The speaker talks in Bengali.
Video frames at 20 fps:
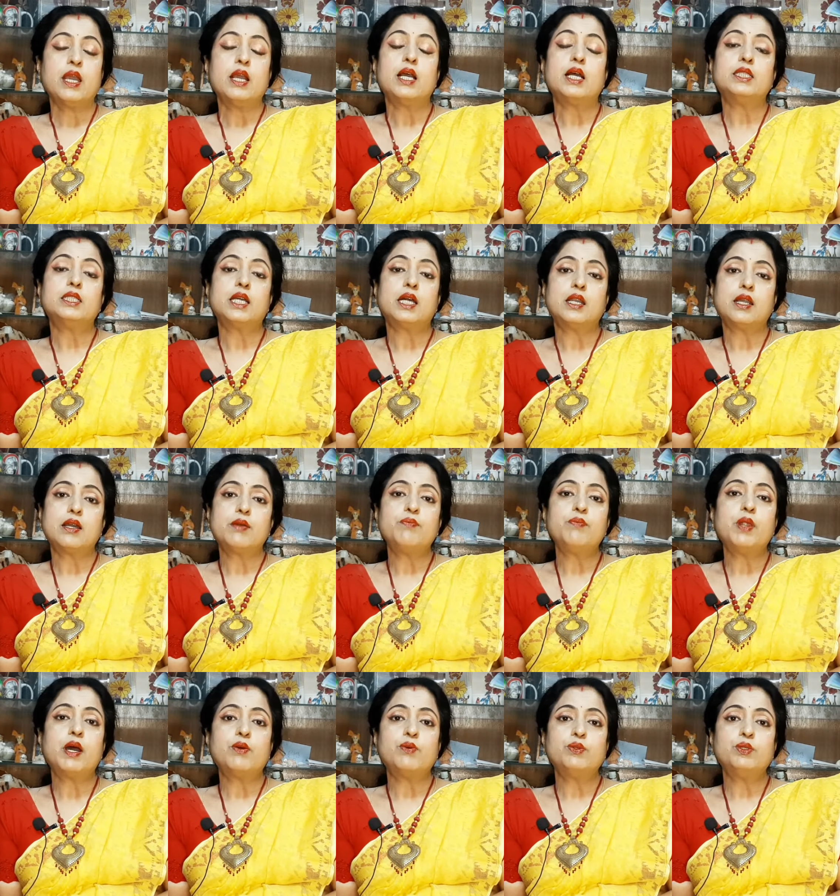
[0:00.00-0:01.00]
আর যারা
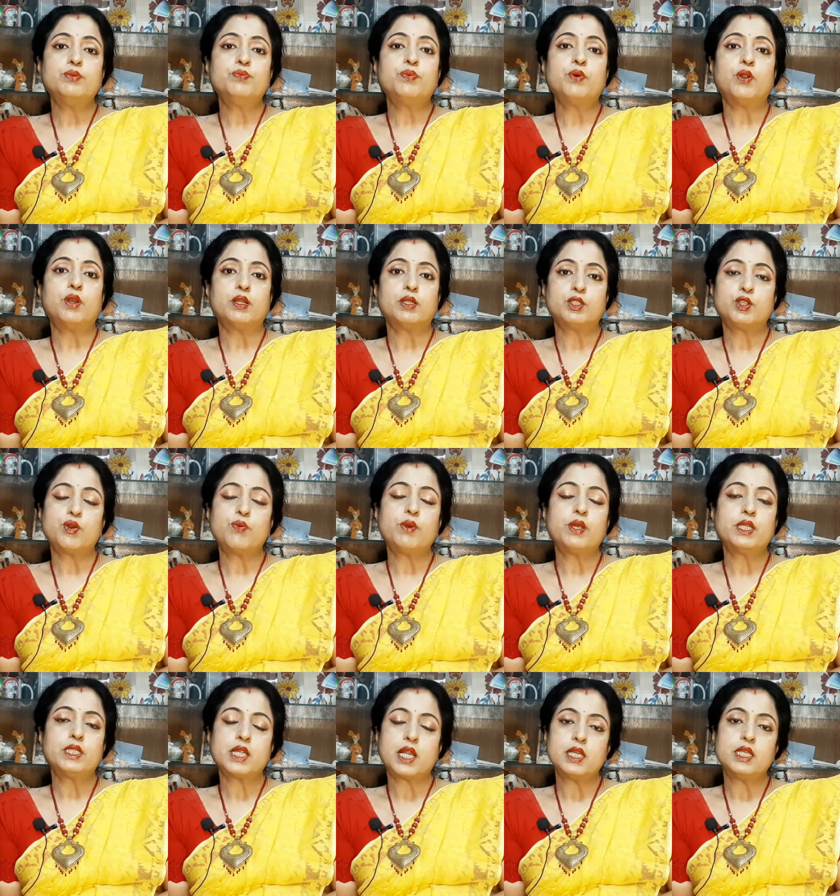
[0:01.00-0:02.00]
ব্লাউজ পরার
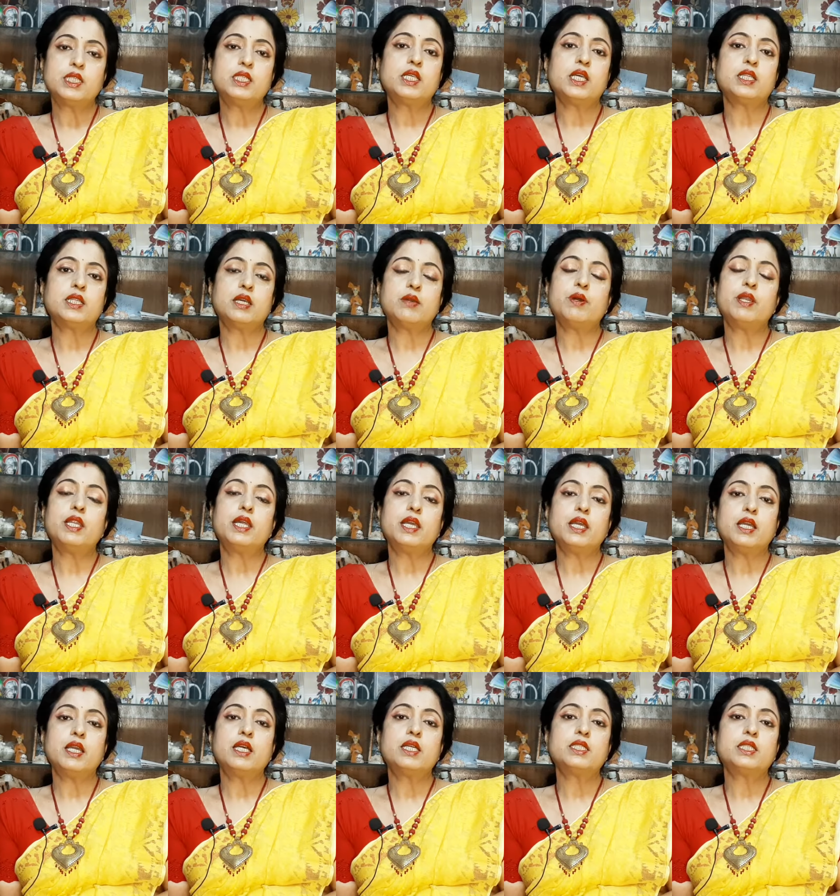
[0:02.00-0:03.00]
সময় শাড়ির সাথে বা
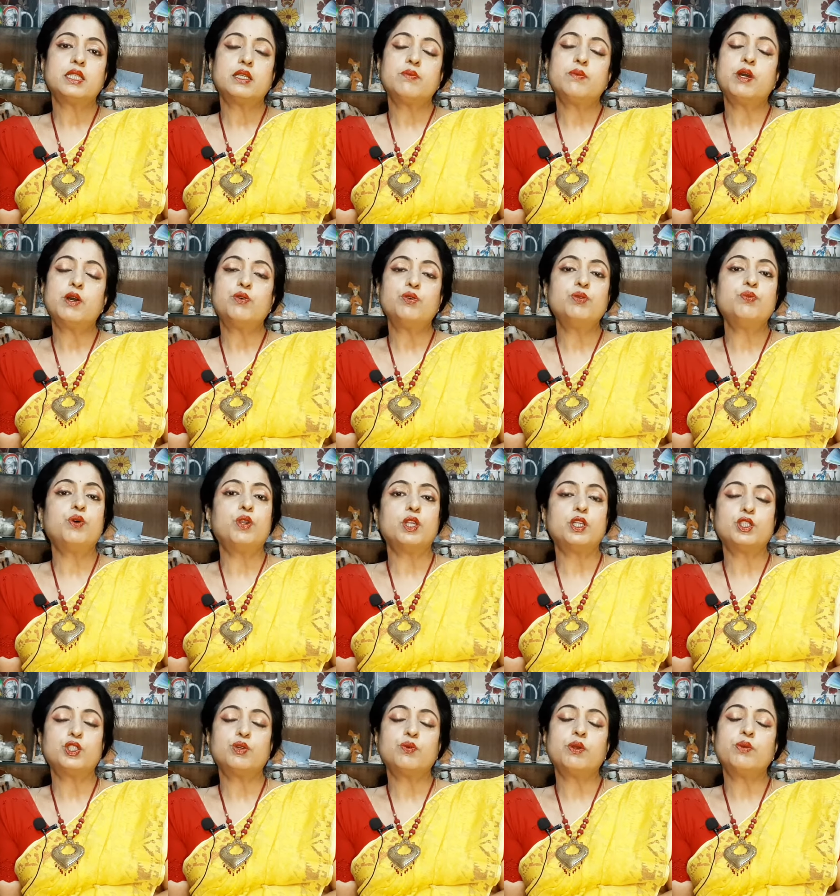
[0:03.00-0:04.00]
লেহেঙ্গার সাথে ব্লাউজ
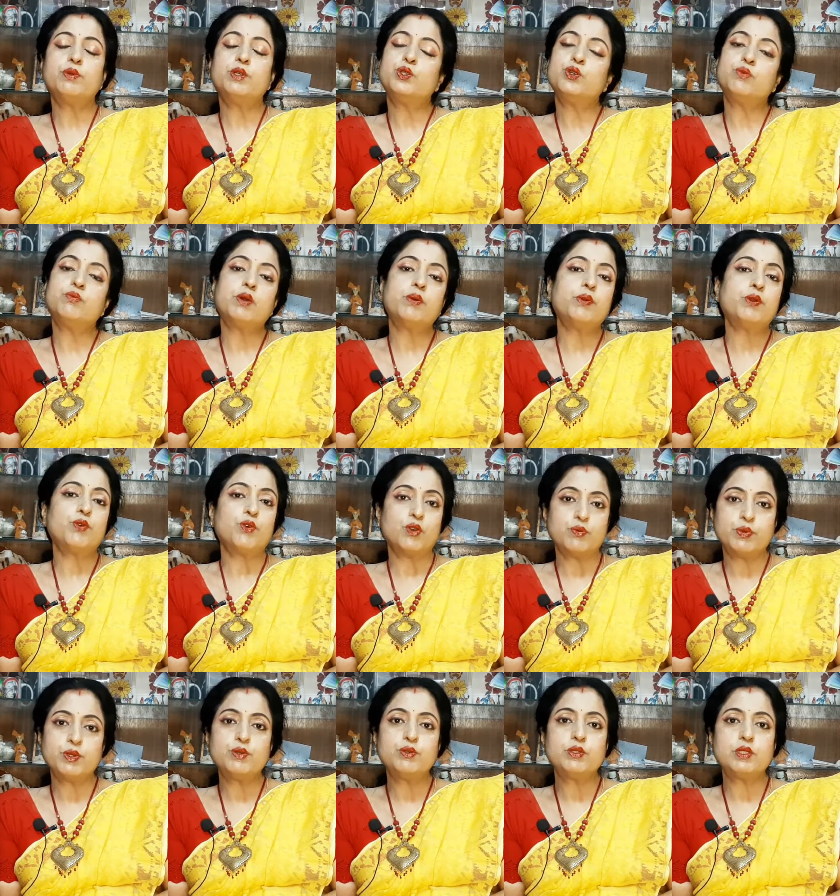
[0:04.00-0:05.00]
পরার সময় ভীষণভাবে
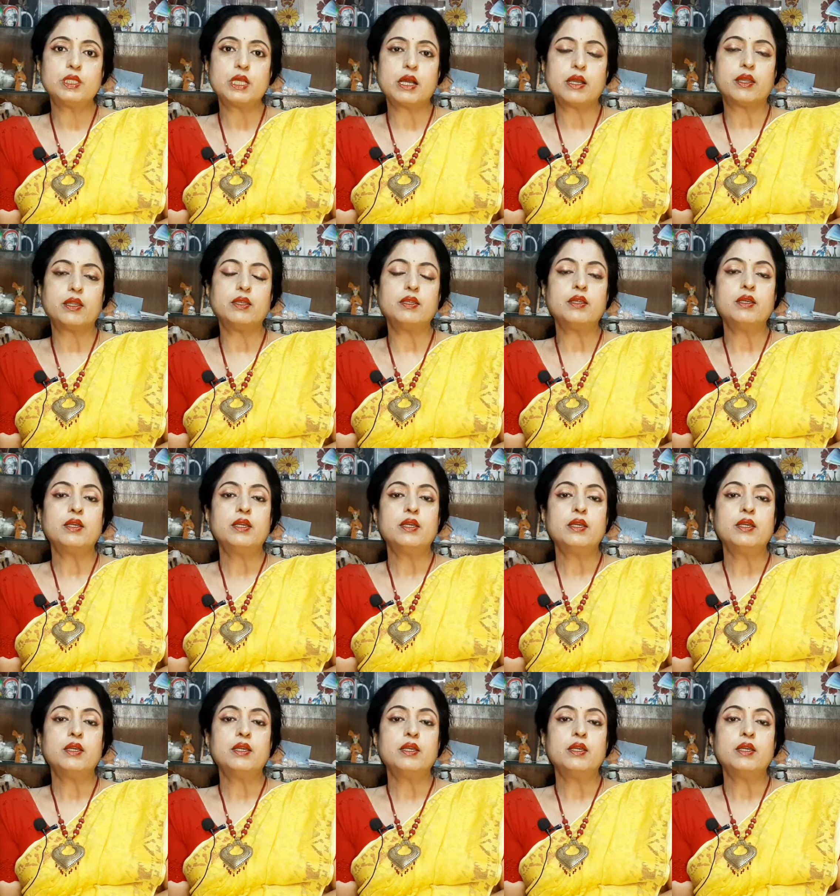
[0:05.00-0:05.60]
কনফিউজ থাকেন